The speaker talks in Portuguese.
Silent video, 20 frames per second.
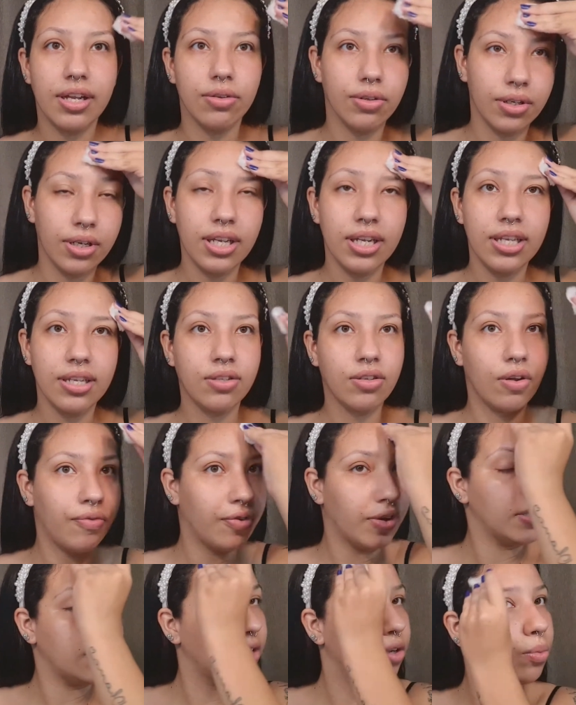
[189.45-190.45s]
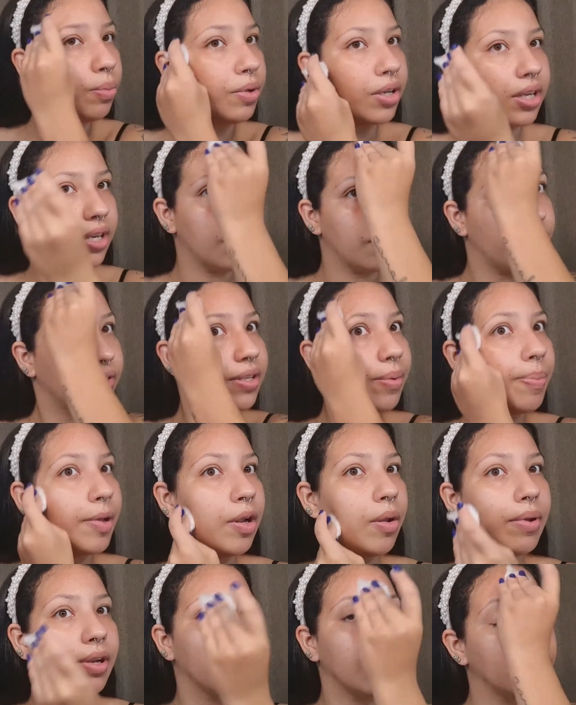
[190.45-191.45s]
Eu não queria só fazer uma, eu queria fazer
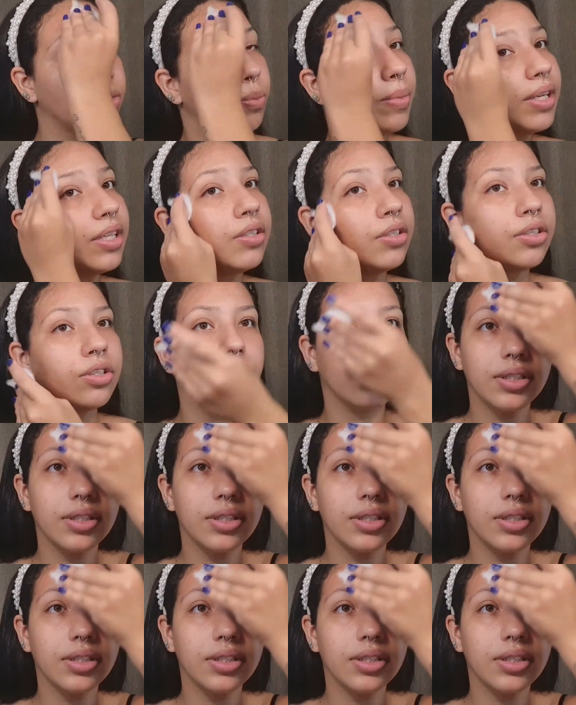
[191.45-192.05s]
pelo menos umas